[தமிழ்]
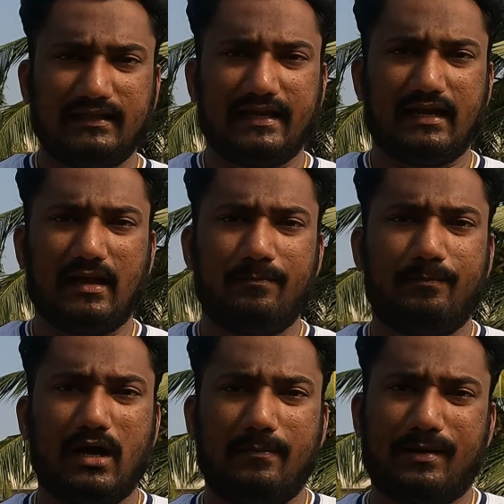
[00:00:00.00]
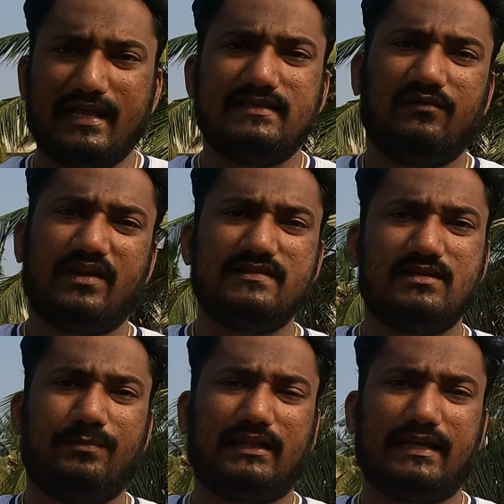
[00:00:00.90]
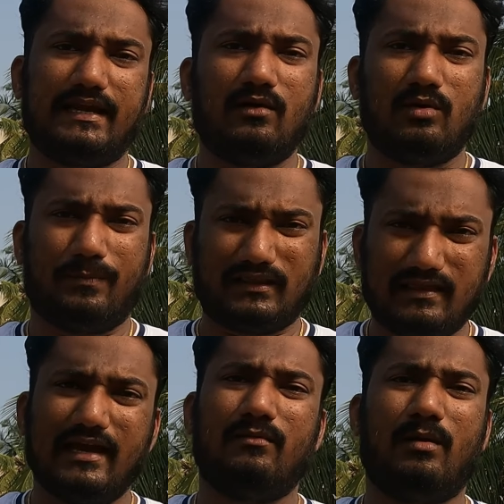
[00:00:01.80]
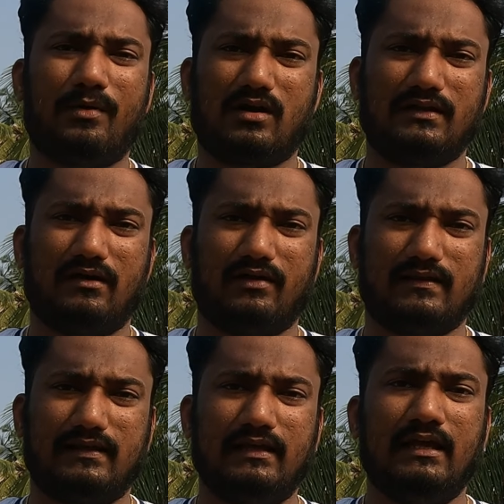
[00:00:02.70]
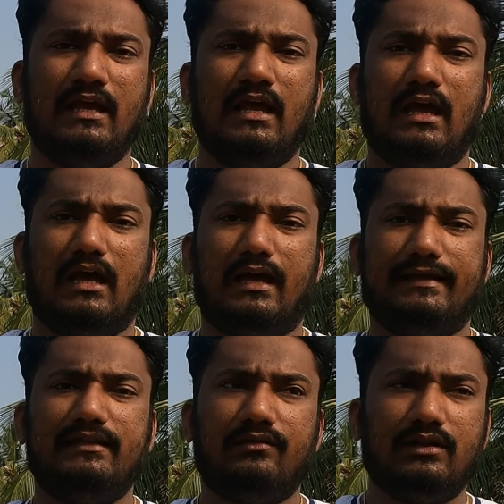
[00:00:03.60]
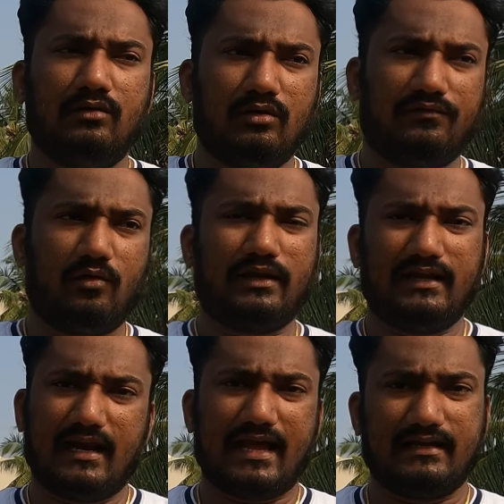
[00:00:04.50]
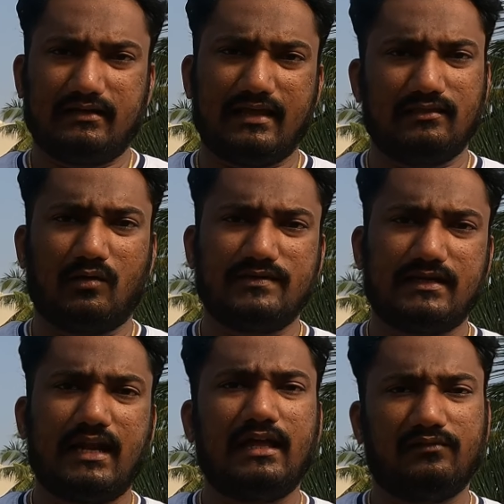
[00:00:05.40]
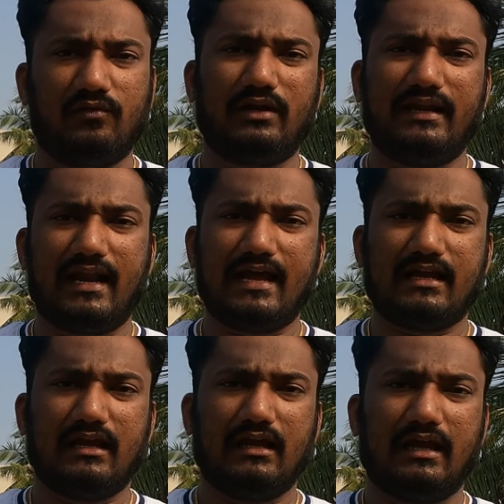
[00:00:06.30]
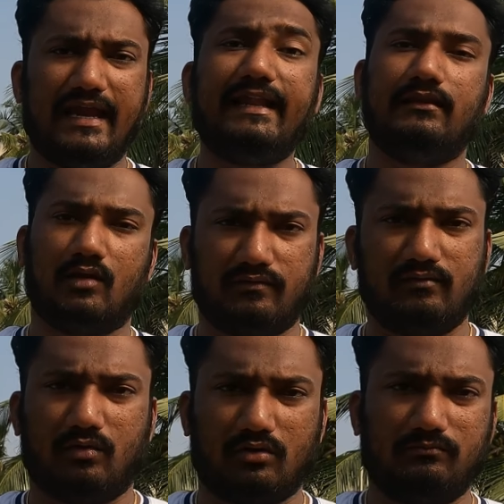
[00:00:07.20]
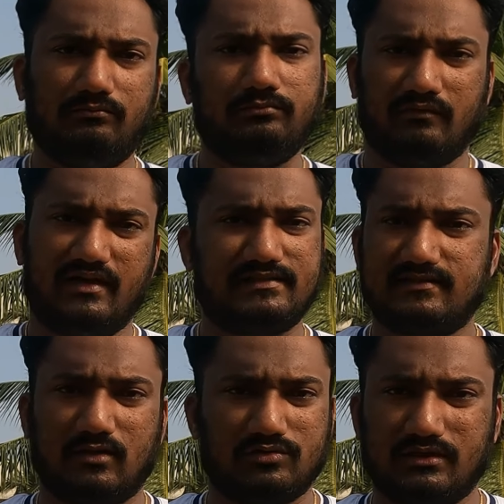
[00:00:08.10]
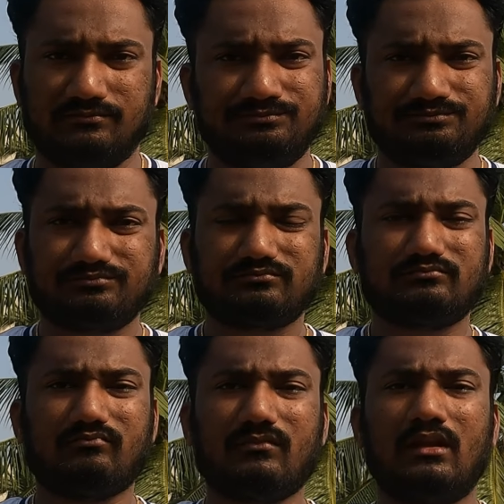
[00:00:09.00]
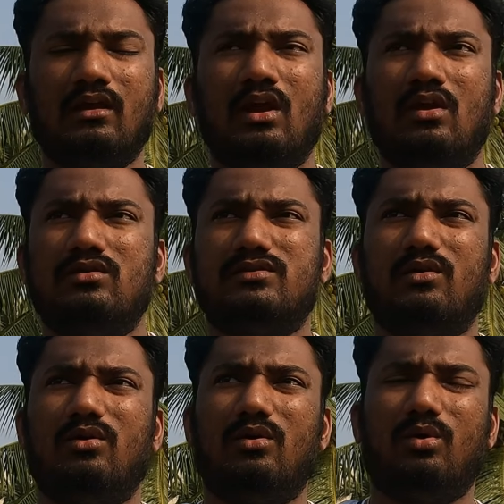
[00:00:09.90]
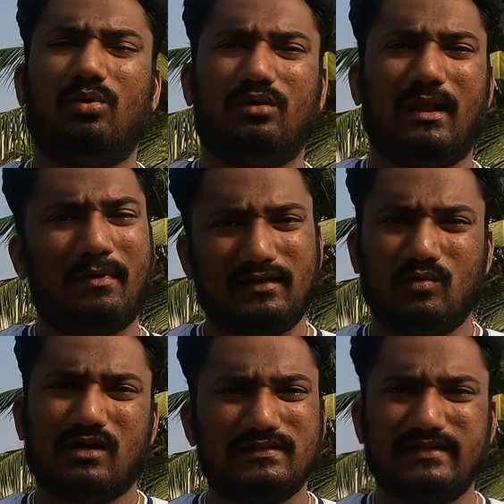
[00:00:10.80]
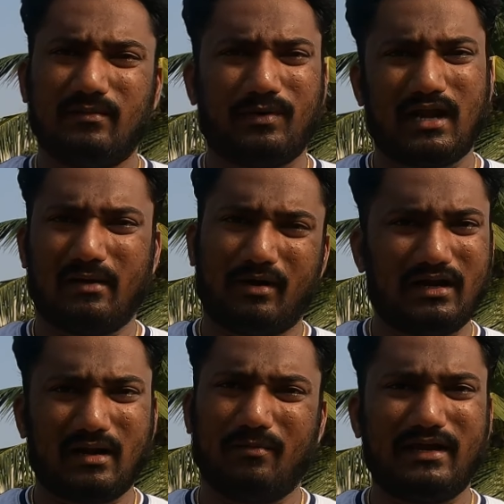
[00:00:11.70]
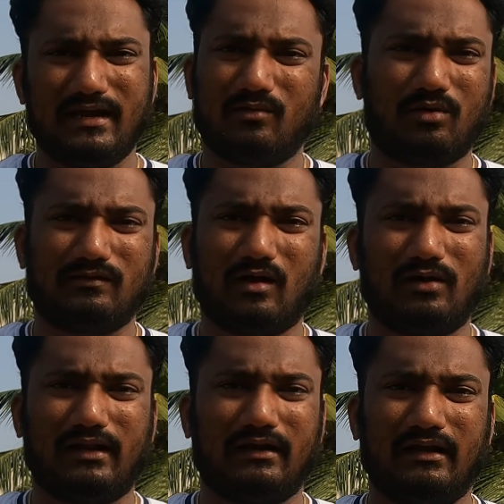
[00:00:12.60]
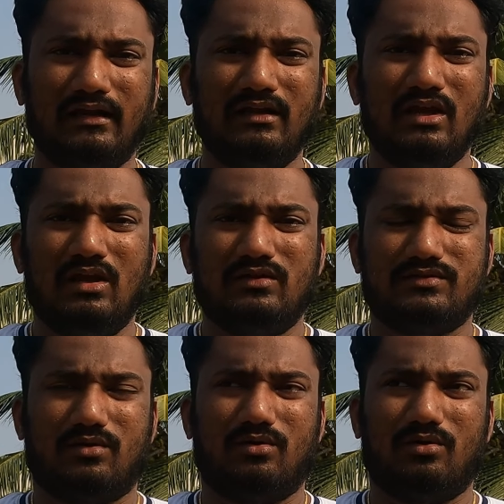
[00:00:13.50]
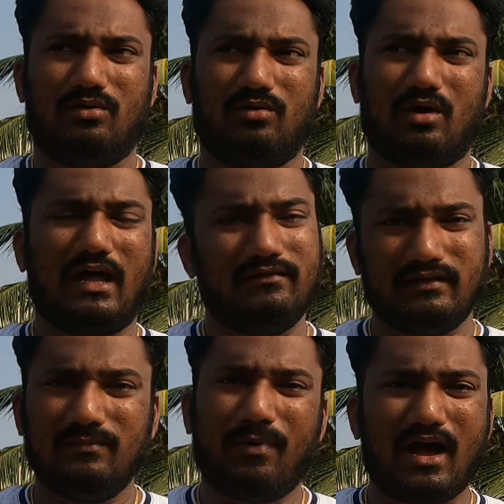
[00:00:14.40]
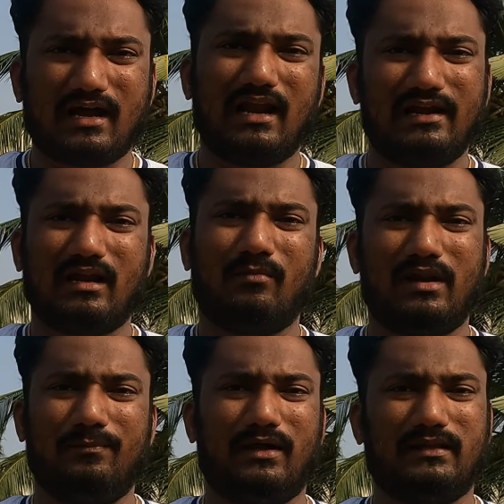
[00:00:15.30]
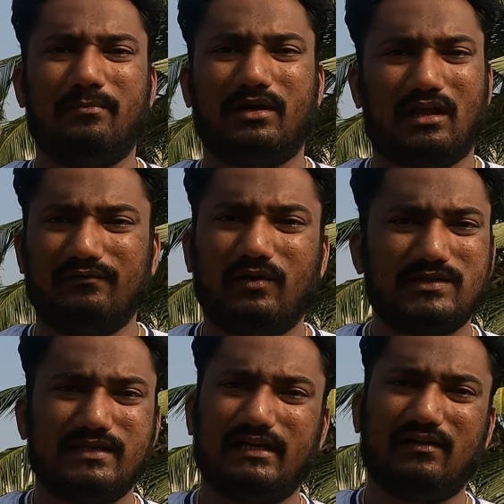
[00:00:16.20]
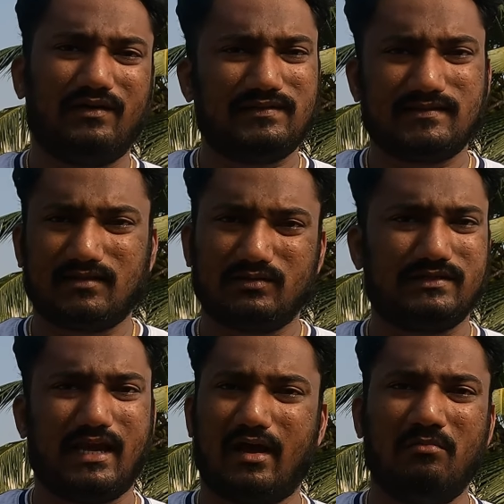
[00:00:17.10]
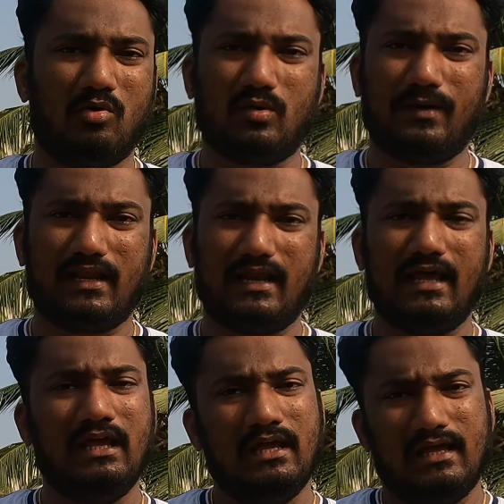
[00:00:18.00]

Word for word: பார்த்தீங்கன்னா ப்ரைஸ் டிஃப்ரென்ஸ்னு பார்த்தீங்கன்னா ஒரு பத்தாயிரரூபா பக்கம் தான் வருது இது வந்து ஒரு ஃபோர்டீன் லேக் டென் தௌசண்ட்னா அது ஃபோர்டீன் லேக் எயிட்டீன் தௌசண்ட் வரும் வேர்சஸ் தௌசண்ட் ஸோ நம்ம அதுவும் கன்சிடர் பண்ணலாமான்ற மாதிரி எனக்கு ஒரு தாட் இருக்குது ஸோ அது வந்து பார்க்கலான்ற மாதிரி பார்த்தேன் பட் அன்ஃபார்ச்சுனேட்டாக வேர்சஸ் தௌசண்ட் யாரும் புக் பண்ணலை